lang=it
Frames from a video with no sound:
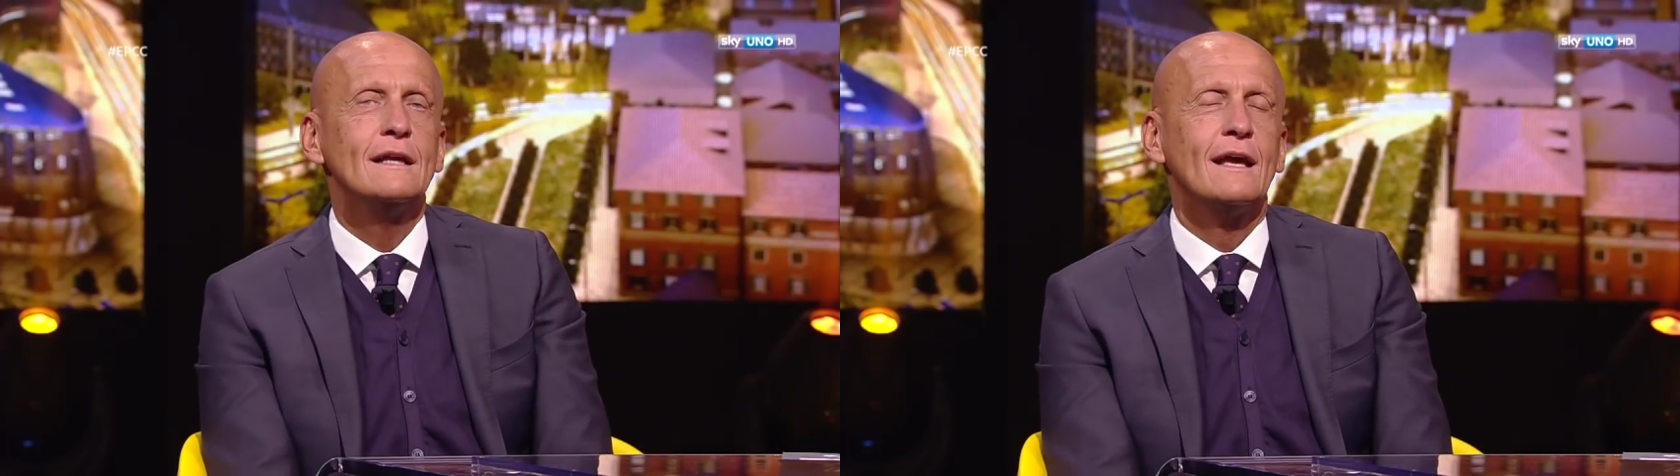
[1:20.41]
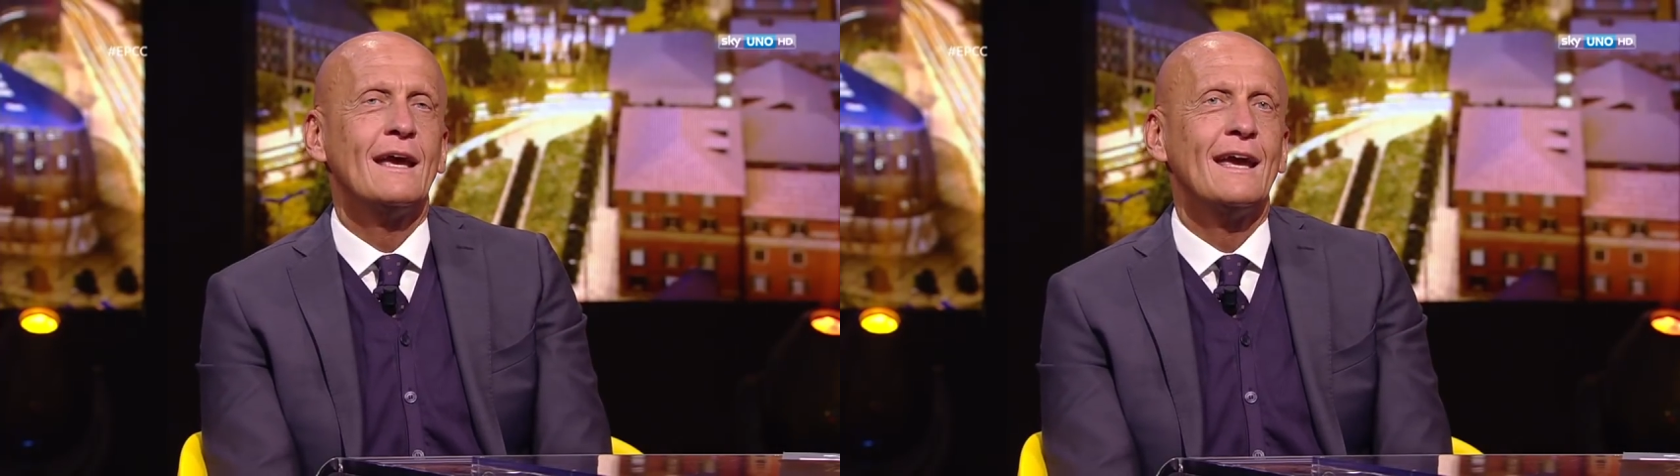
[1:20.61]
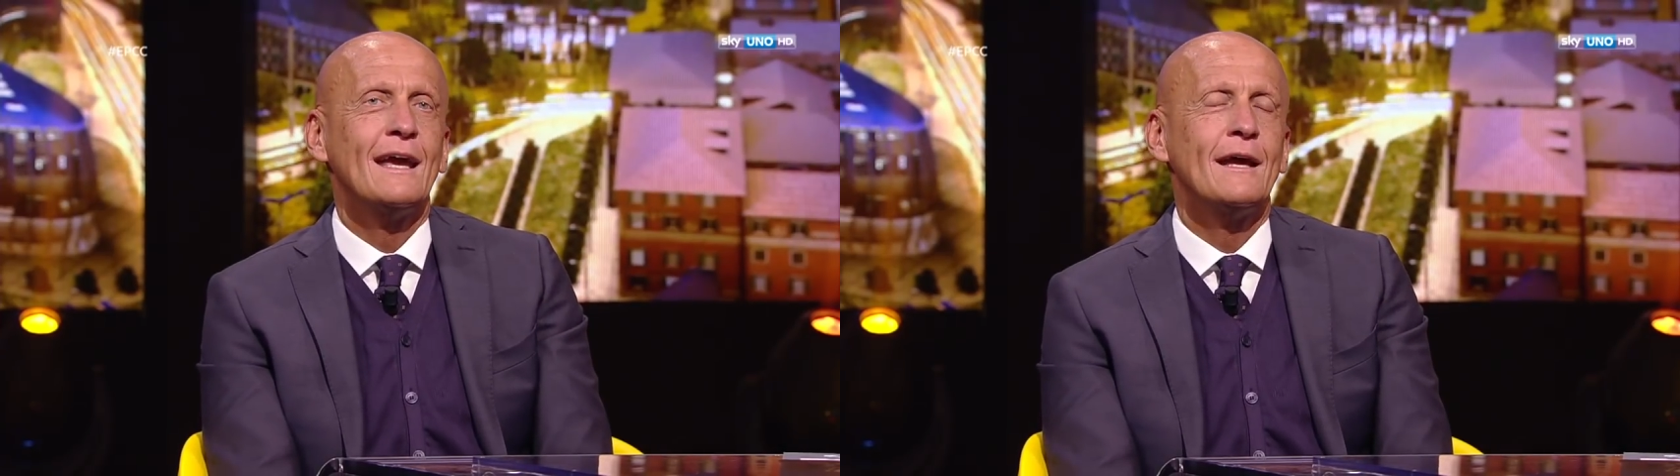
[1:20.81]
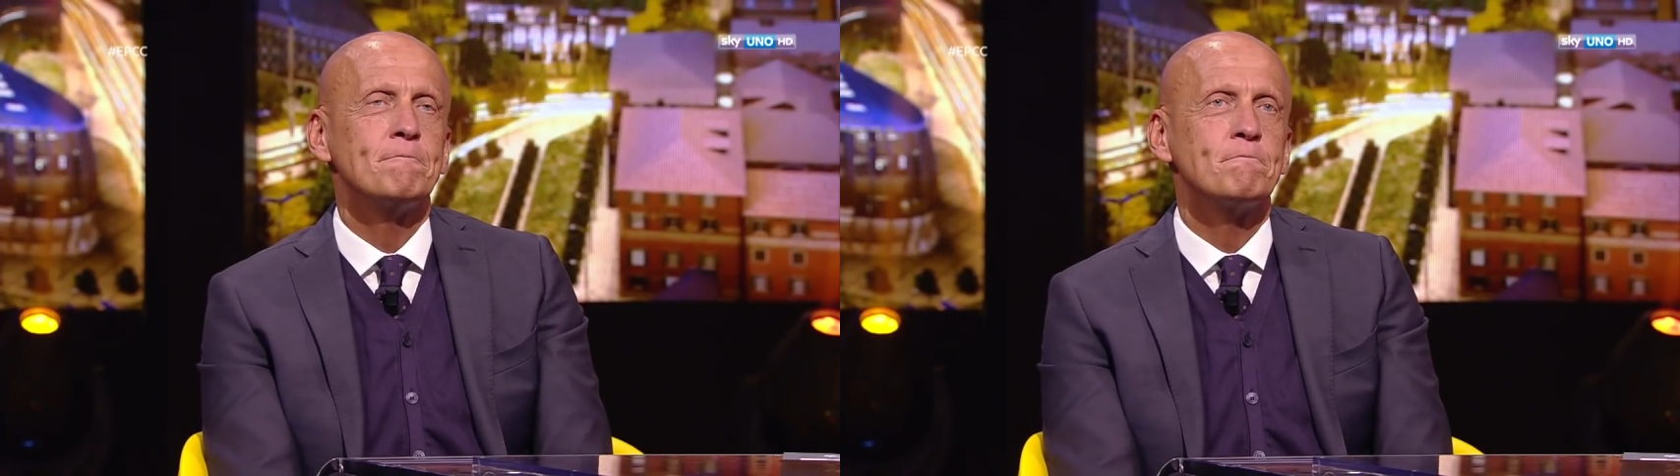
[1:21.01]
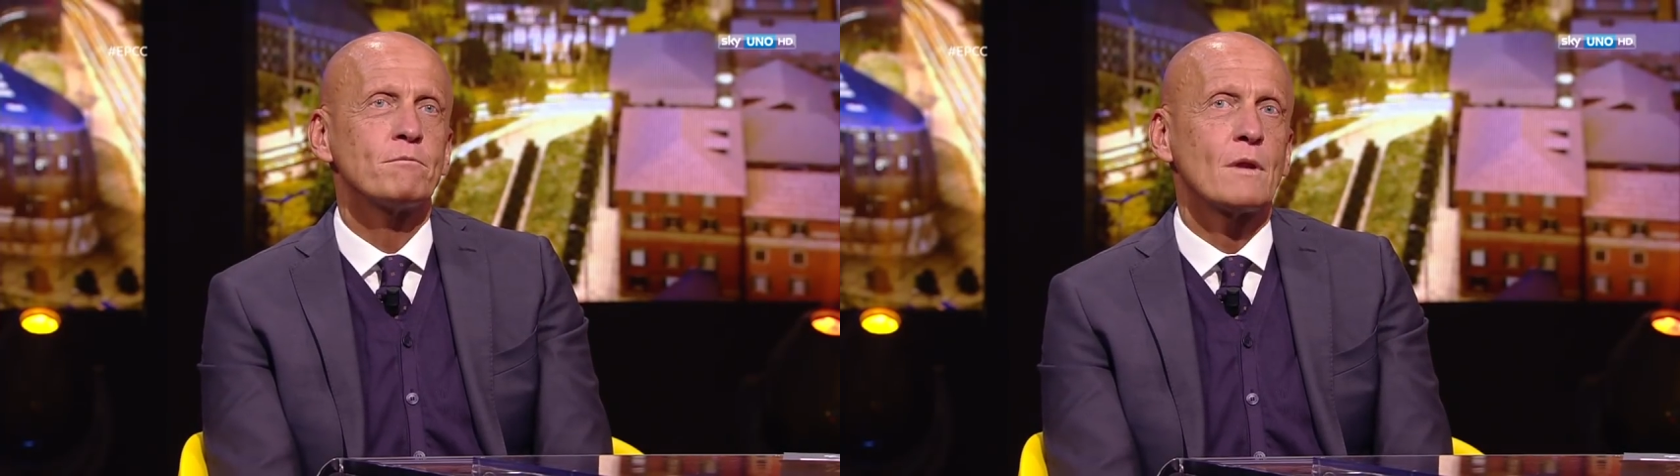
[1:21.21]

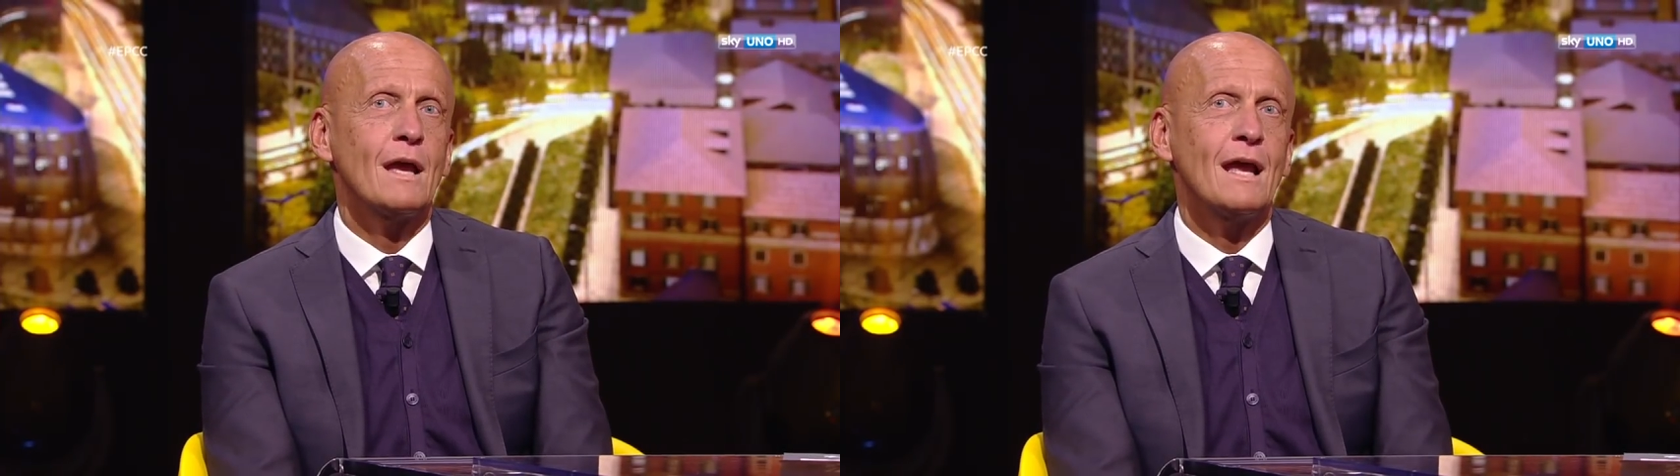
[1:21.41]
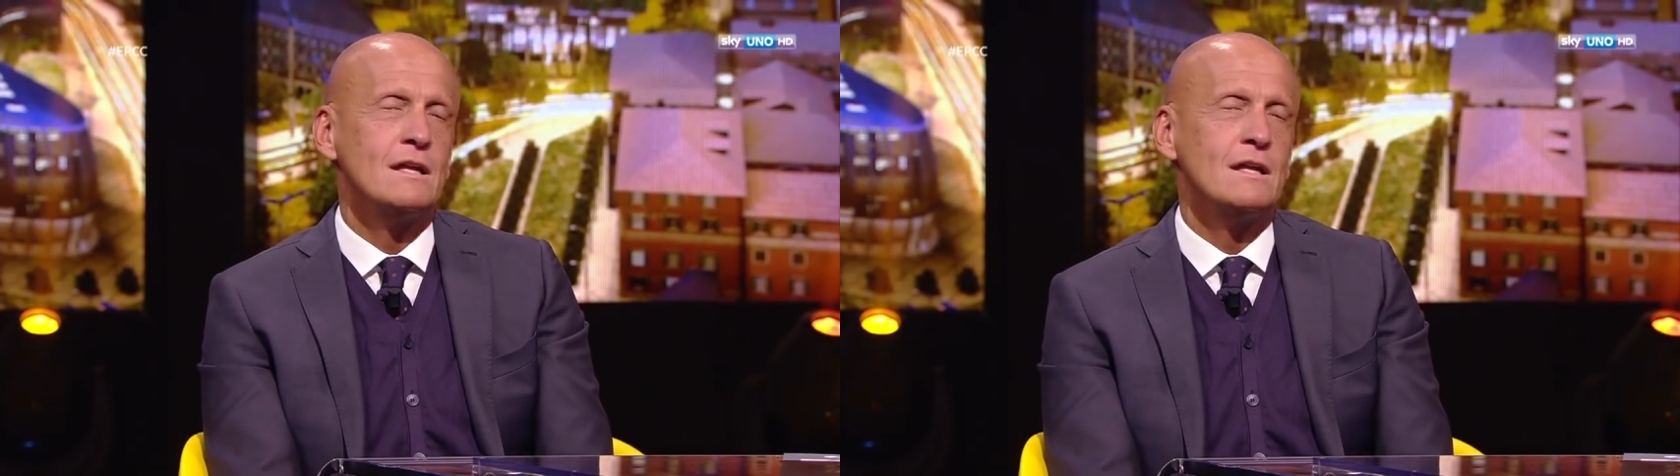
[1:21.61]
e, e,